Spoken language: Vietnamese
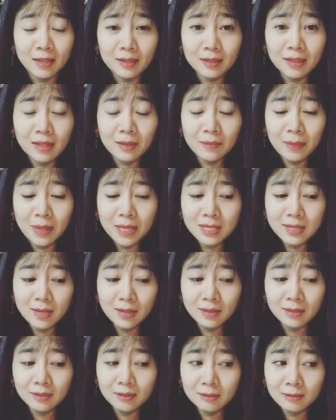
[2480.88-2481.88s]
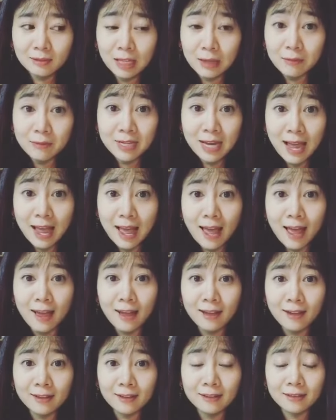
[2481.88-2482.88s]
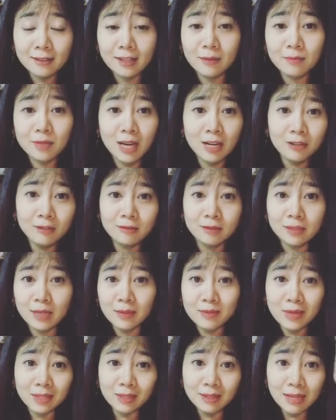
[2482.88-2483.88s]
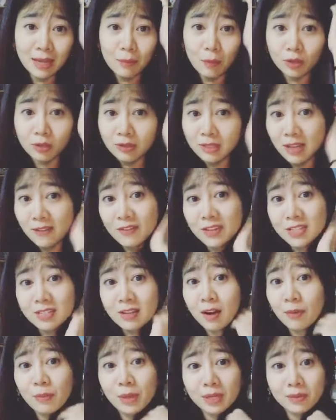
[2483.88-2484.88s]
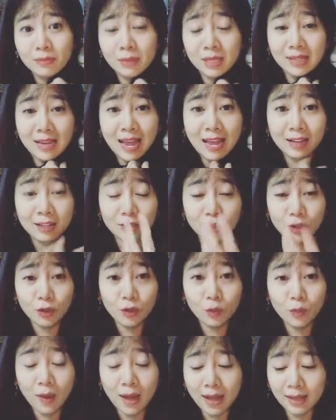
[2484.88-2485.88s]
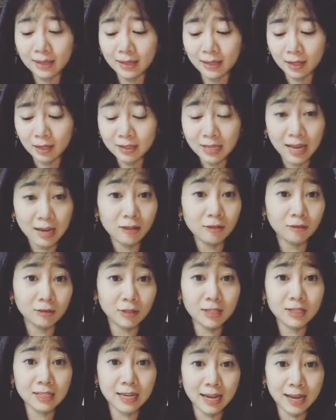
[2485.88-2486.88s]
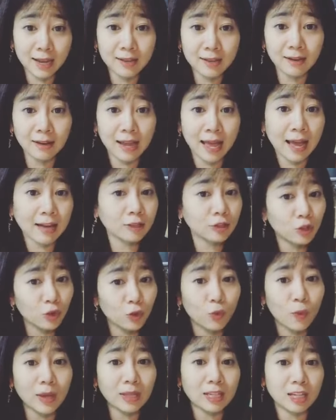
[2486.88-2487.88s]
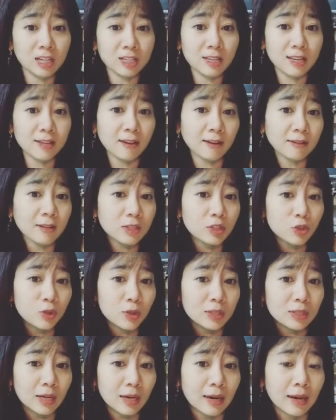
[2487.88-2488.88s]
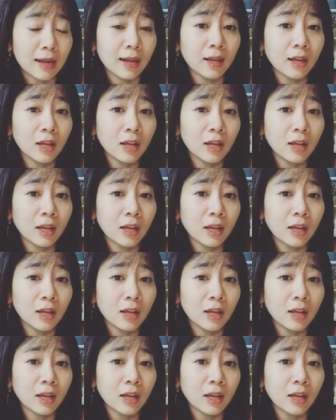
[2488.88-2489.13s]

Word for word: cái bác sĩ kiểm tra kiểm tra đường kiểm tra tất cả mọi thứ tại vì sợ mình mình ăn nhiều quá thì nó sẽ ảnh hưởng đến trẻ nhất là ăn nhiều quá thì nó sẽ dẫn đến chuyện rằng là